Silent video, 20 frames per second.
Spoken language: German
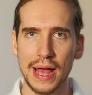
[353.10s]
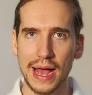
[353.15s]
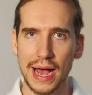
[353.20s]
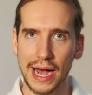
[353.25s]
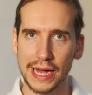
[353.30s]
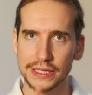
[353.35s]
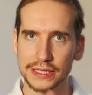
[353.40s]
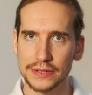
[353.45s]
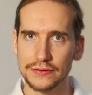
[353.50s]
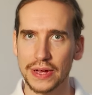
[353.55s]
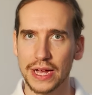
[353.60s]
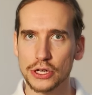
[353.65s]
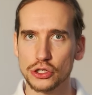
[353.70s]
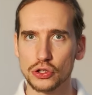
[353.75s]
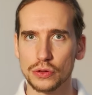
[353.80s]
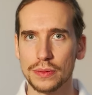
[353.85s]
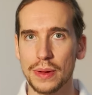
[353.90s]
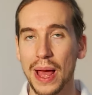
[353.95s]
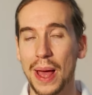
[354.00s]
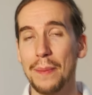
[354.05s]
Also sind wir jetzt
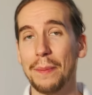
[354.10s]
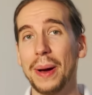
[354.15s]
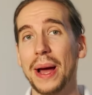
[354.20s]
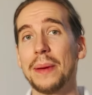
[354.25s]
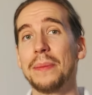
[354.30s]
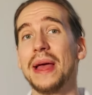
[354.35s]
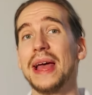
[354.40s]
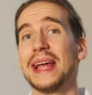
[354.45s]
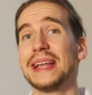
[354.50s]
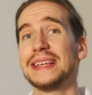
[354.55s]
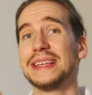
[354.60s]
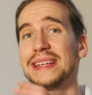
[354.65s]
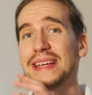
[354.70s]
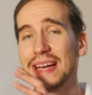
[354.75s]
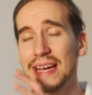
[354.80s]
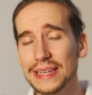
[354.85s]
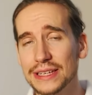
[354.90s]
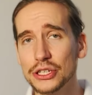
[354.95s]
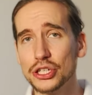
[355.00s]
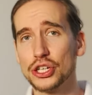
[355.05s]
schon beim
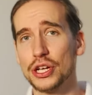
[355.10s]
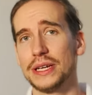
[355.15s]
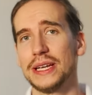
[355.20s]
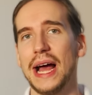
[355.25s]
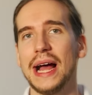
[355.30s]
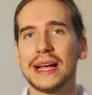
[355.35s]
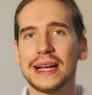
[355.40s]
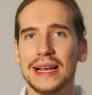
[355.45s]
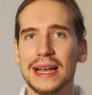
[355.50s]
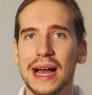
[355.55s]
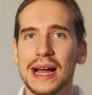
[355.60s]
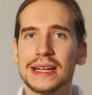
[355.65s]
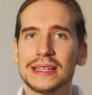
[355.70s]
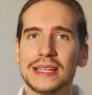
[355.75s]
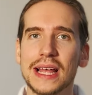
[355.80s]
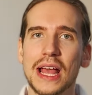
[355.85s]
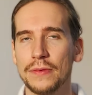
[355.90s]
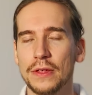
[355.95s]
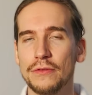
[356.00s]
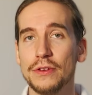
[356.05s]
dritten Schritt angelangt.
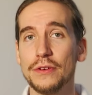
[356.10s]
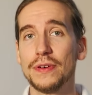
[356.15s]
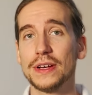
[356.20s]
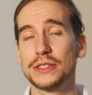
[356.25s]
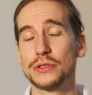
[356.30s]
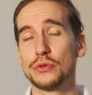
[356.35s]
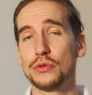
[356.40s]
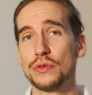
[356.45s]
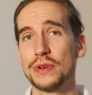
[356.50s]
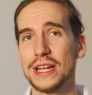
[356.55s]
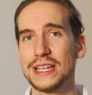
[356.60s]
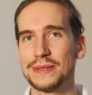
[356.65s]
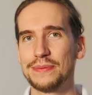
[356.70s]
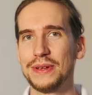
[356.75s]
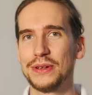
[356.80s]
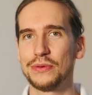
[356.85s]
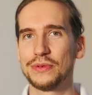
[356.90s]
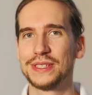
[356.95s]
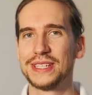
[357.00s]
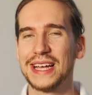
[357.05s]
Wir versuchen jetzt
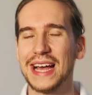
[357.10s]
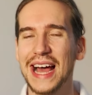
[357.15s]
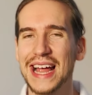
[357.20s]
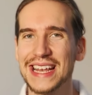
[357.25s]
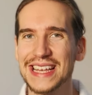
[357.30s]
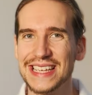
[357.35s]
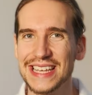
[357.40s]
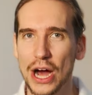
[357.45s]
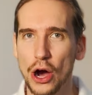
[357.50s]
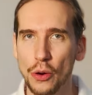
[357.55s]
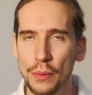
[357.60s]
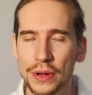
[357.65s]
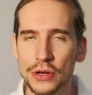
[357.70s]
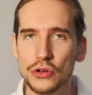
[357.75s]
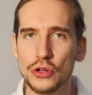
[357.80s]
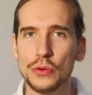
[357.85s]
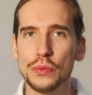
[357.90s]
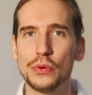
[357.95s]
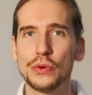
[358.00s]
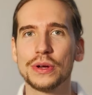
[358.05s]
mit unserer
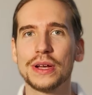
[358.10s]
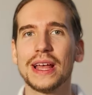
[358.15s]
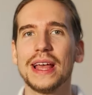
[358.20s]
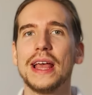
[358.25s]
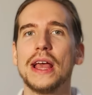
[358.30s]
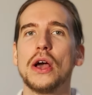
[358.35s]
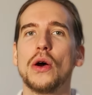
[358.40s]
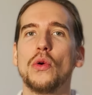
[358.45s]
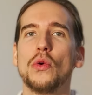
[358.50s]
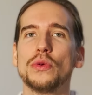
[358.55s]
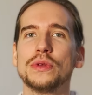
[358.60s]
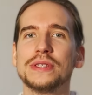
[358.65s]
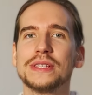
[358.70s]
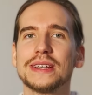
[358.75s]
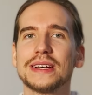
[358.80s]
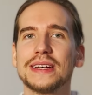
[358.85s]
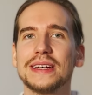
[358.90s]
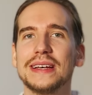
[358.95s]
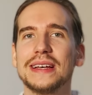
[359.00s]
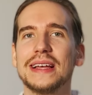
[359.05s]
Daumenübung
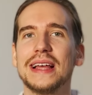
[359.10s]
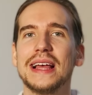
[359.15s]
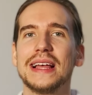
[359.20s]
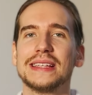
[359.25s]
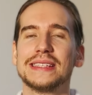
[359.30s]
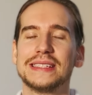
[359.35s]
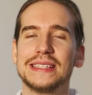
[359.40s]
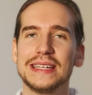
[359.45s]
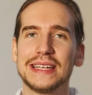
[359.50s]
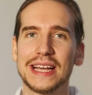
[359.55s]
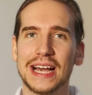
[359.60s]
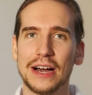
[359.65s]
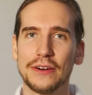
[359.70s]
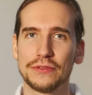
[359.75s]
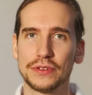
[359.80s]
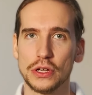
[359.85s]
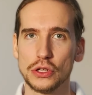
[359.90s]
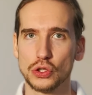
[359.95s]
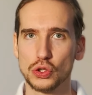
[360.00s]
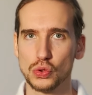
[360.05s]
unsere
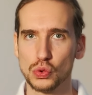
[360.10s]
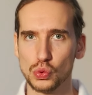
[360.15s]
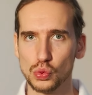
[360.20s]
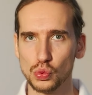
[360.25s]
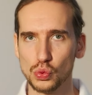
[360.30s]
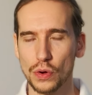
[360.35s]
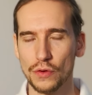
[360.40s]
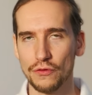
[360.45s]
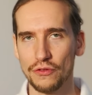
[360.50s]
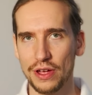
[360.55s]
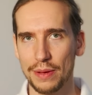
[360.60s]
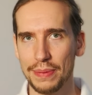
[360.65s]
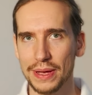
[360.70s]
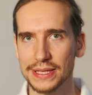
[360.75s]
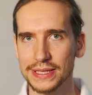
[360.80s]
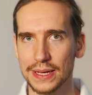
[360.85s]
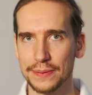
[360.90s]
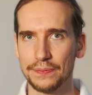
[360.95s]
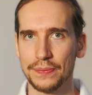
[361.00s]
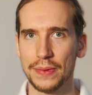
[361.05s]
Sehkraft zu verbessern.